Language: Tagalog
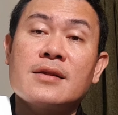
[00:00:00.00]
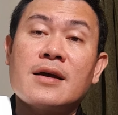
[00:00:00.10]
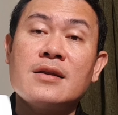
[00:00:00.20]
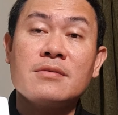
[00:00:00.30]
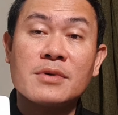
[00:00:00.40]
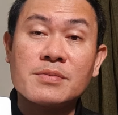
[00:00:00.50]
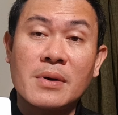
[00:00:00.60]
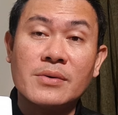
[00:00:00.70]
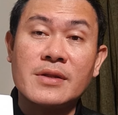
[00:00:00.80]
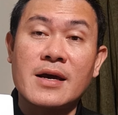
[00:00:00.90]
ano mas
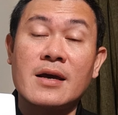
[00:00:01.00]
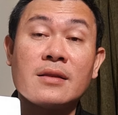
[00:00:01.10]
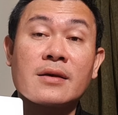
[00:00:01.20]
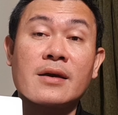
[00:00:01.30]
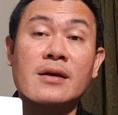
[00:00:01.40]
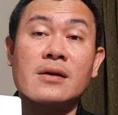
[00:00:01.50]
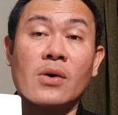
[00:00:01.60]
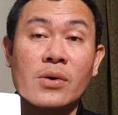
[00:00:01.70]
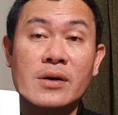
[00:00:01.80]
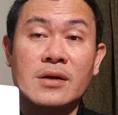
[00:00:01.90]
mauna, healthcare
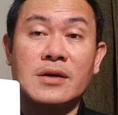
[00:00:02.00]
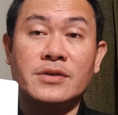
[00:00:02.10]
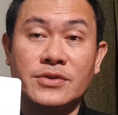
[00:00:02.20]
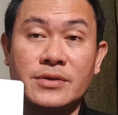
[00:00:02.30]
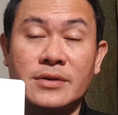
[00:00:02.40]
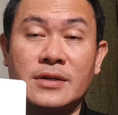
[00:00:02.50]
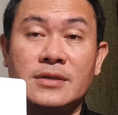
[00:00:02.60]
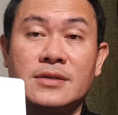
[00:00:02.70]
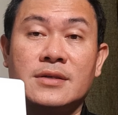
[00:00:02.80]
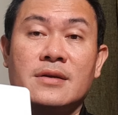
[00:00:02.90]
or
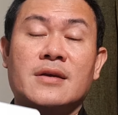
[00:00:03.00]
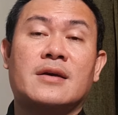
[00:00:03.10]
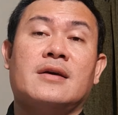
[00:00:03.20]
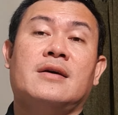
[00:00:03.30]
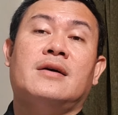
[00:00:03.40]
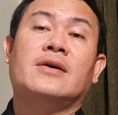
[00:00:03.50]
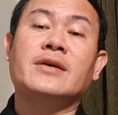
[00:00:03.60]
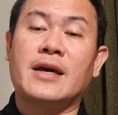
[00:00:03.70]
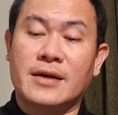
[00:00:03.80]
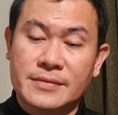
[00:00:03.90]
insurance?
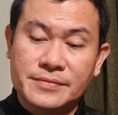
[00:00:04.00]
Okay.